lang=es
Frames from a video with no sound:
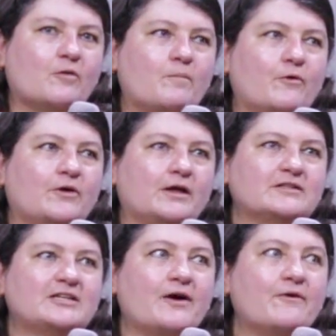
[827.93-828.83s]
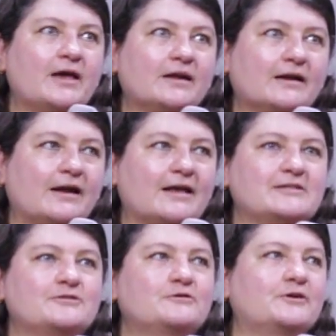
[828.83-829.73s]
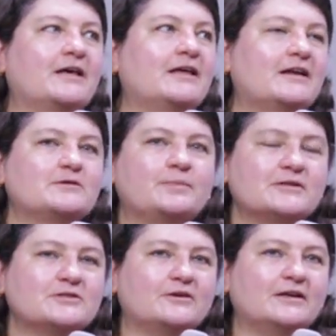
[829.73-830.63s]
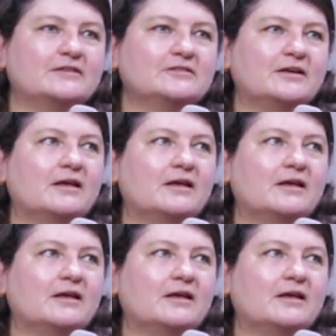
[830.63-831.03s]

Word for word: Poder saber la historia de las personas